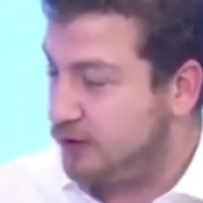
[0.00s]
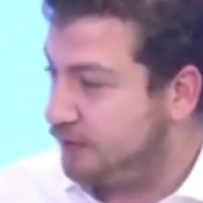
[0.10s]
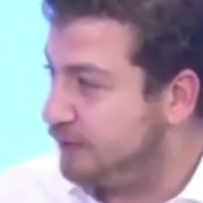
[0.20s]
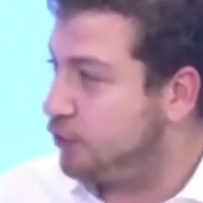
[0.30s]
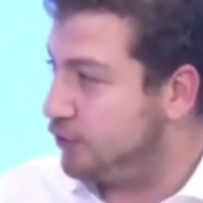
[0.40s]

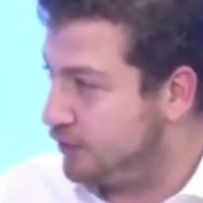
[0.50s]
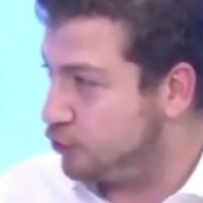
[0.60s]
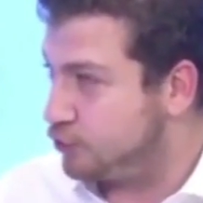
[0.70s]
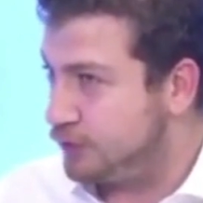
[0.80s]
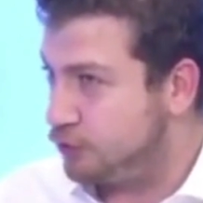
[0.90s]
1 milyon
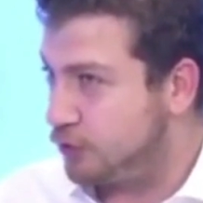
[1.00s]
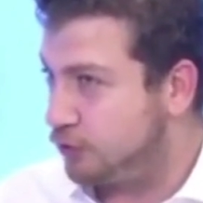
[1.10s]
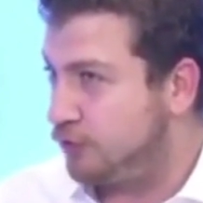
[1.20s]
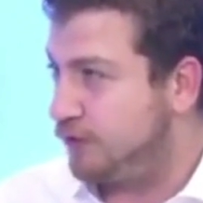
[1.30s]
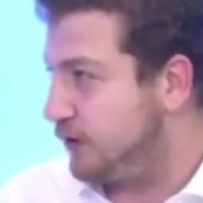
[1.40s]
700 bin euro
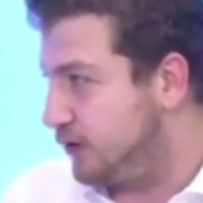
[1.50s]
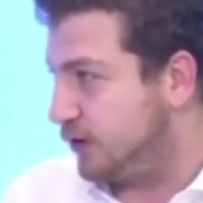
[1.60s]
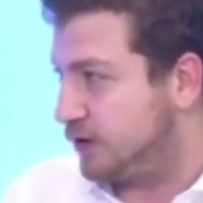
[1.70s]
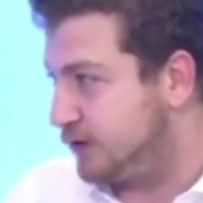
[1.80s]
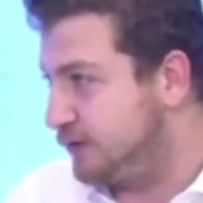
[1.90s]
alıyor ve
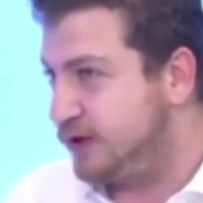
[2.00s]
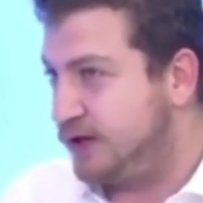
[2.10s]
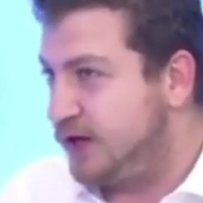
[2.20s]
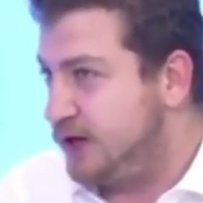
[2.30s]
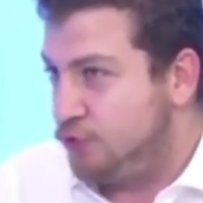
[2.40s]
adamın değeri
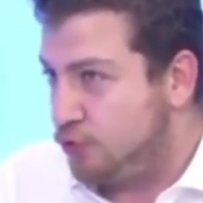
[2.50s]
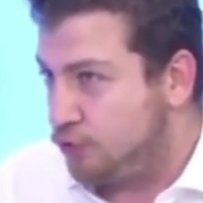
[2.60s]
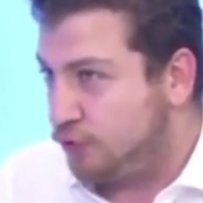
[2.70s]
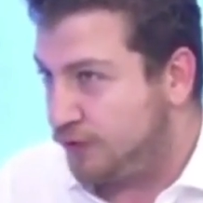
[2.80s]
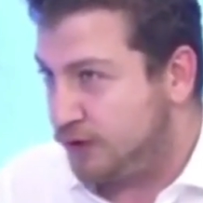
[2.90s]
50 milyon
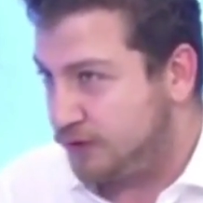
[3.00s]
euro falan.